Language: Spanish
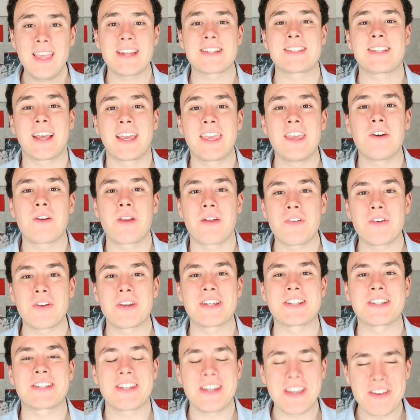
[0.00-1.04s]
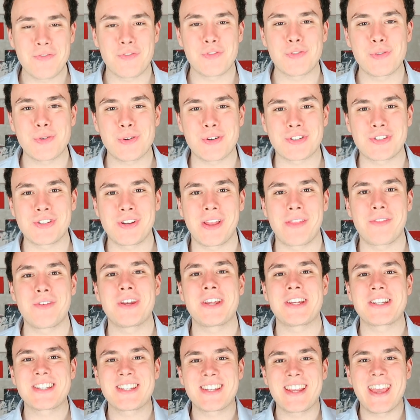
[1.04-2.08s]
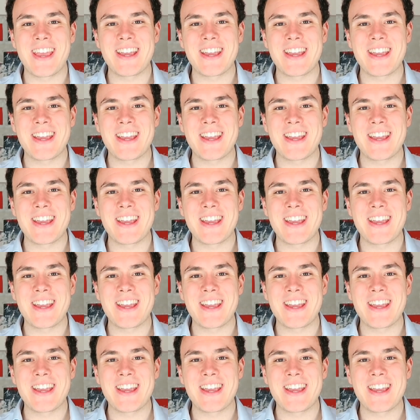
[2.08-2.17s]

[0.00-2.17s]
Y hasta aquí, oradores y futuros oradores,